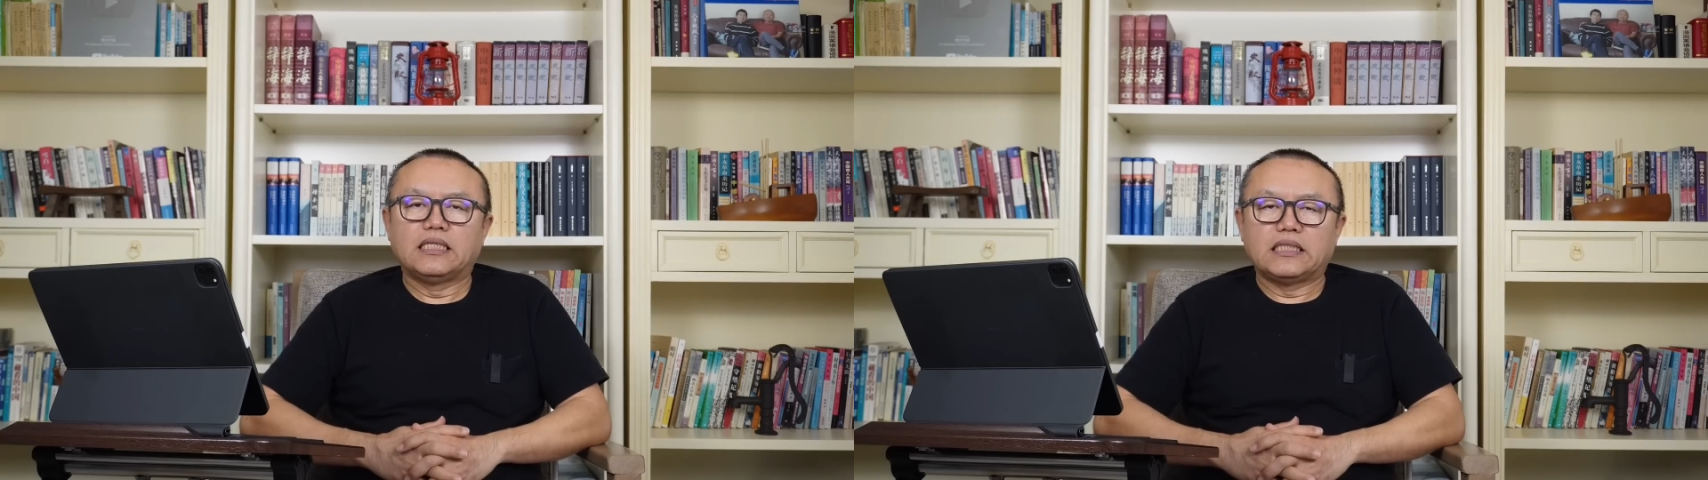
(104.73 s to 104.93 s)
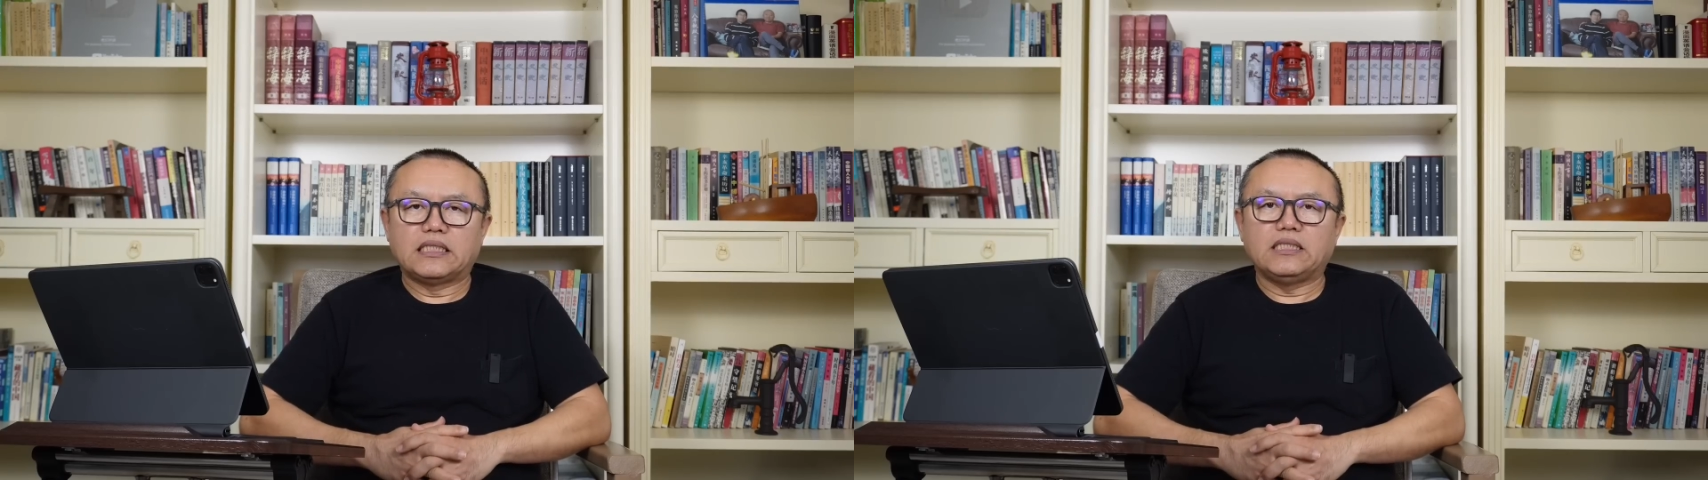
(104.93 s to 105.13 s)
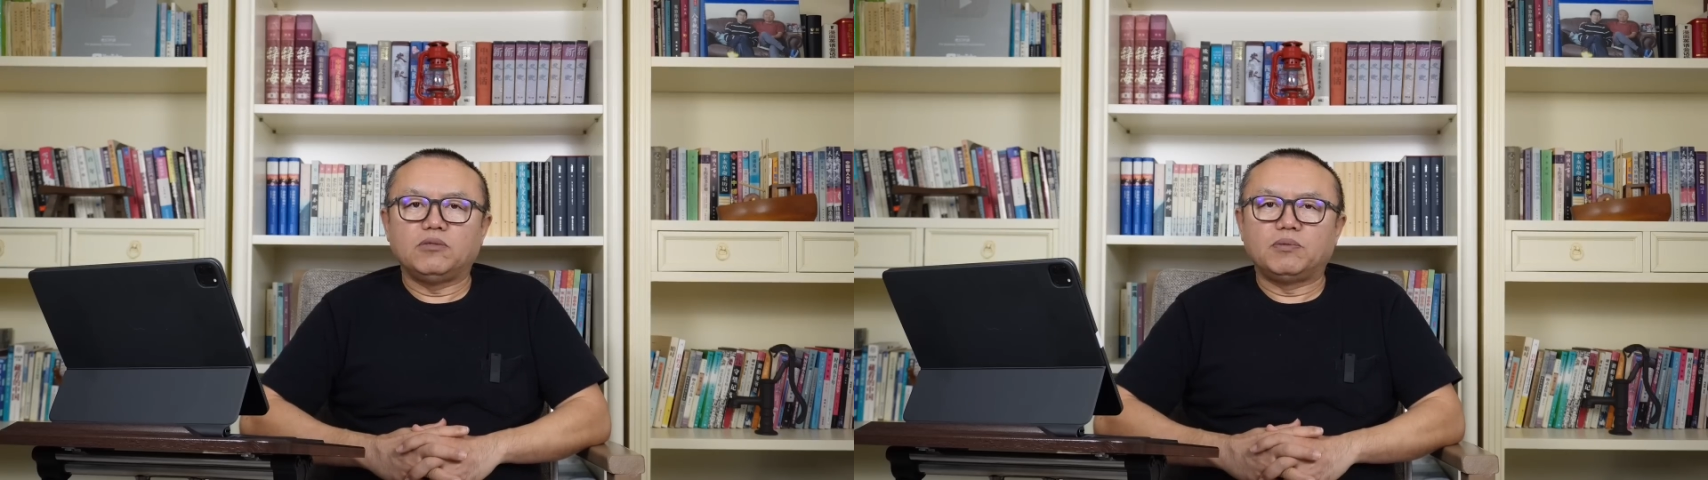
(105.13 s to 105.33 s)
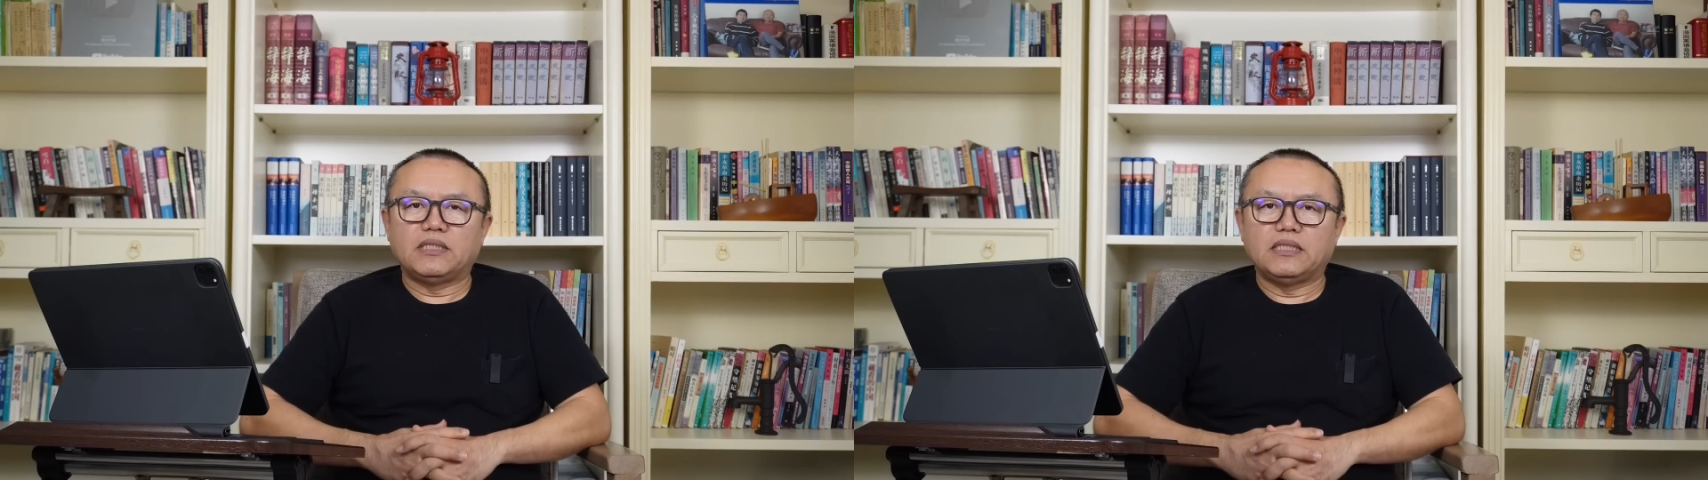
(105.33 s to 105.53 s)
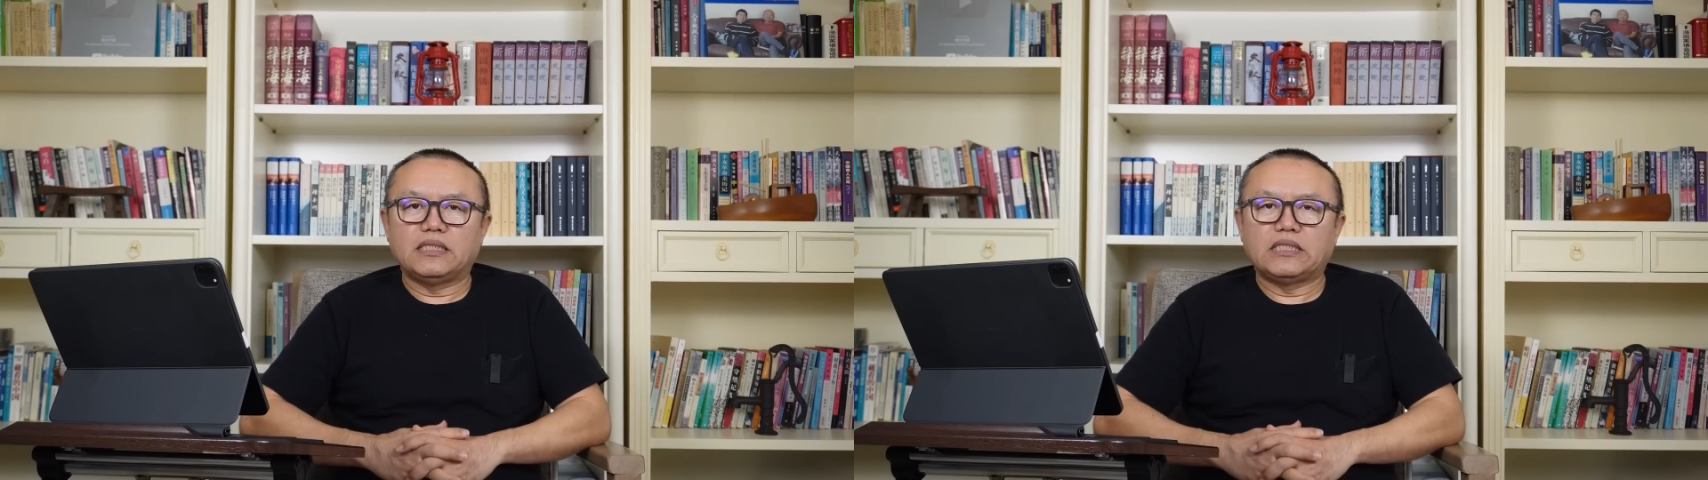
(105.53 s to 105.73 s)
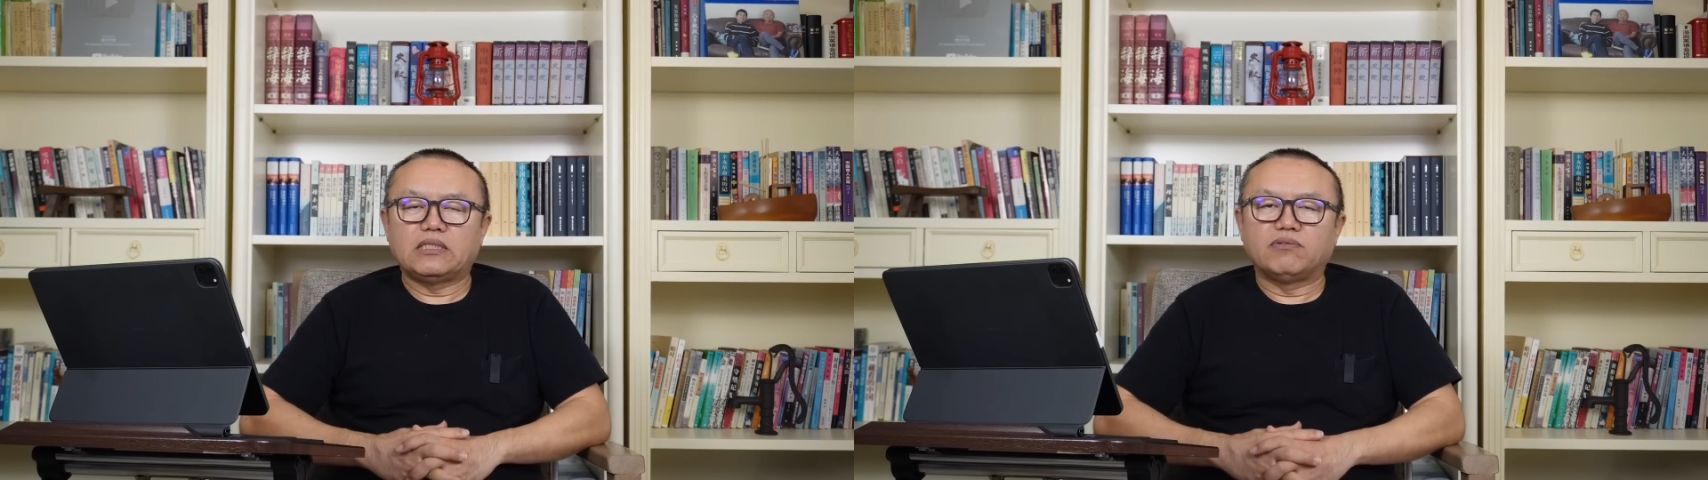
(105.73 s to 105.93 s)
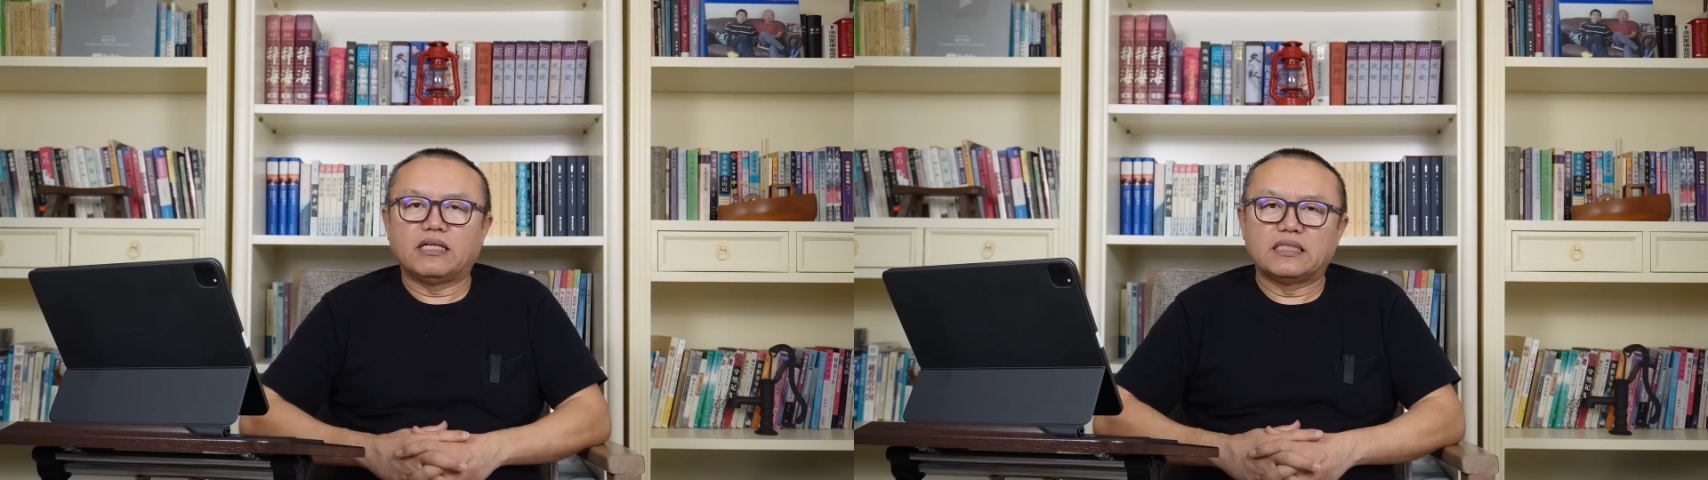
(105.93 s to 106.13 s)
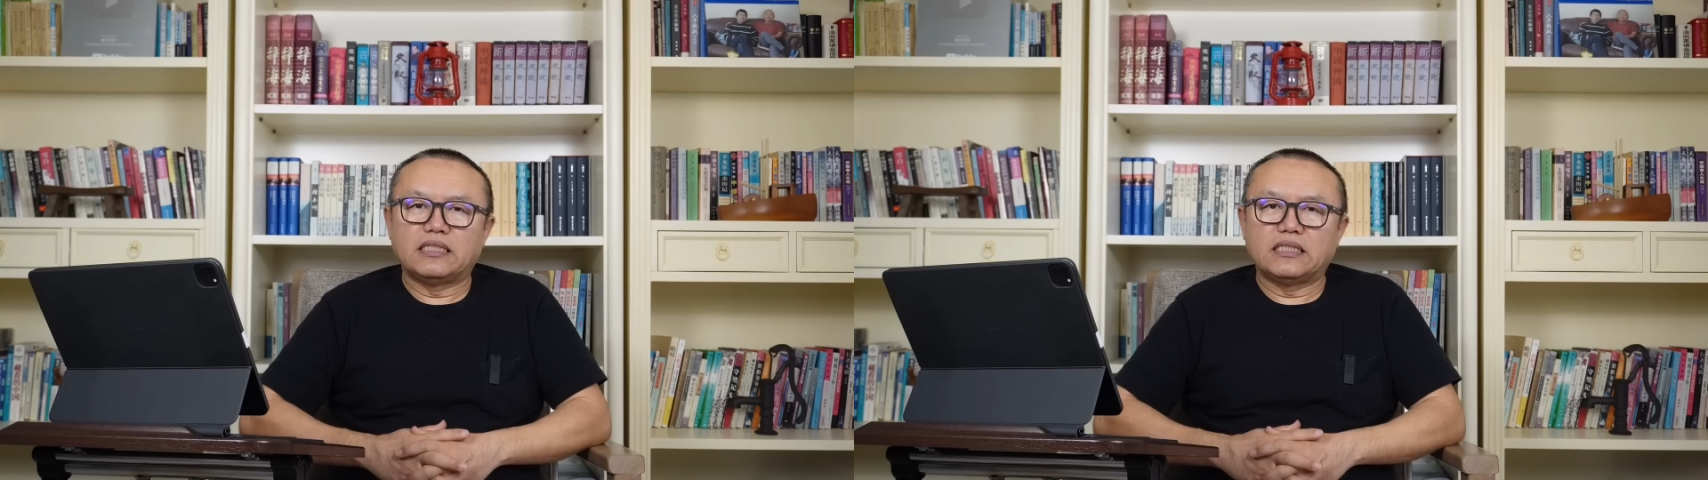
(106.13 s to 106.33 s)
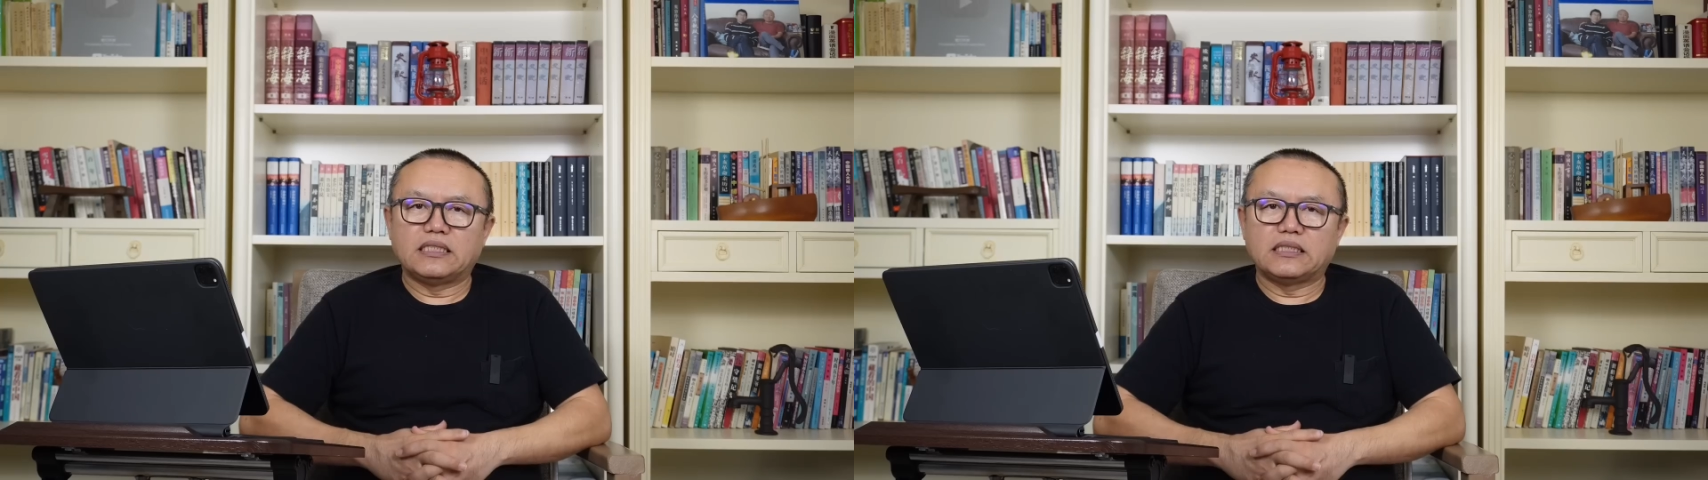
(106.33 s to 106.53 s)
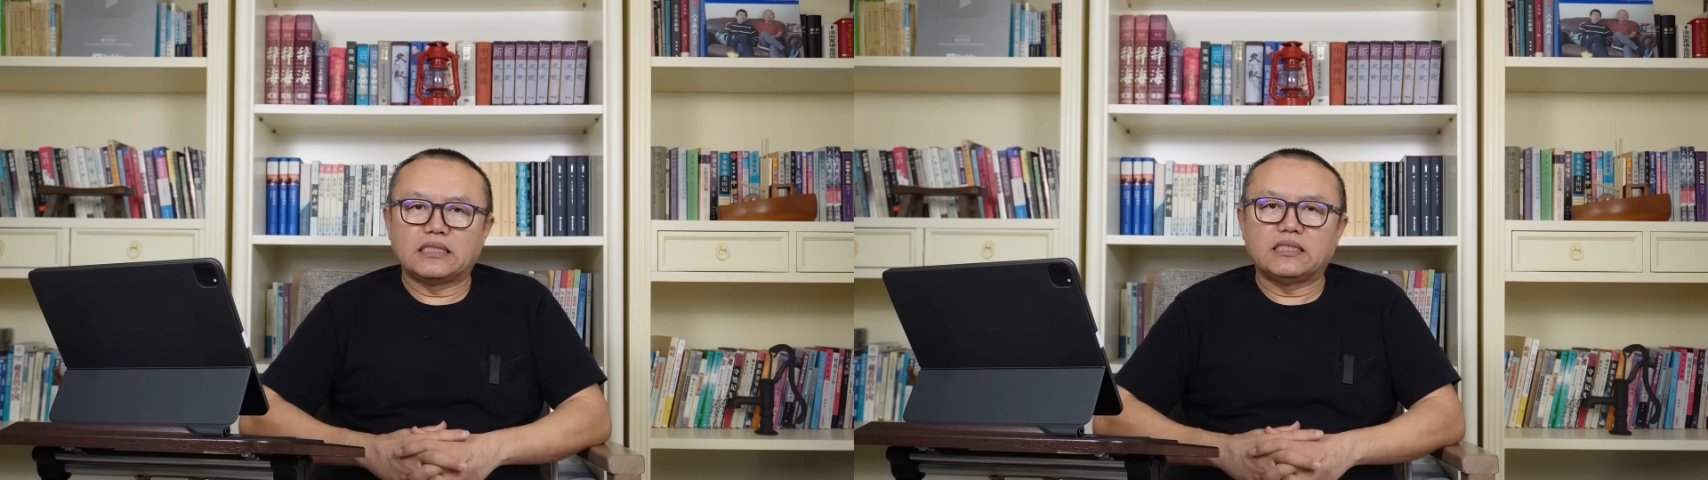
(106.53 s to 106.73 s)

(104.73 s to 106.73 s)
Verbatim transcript: 第一批释放的这四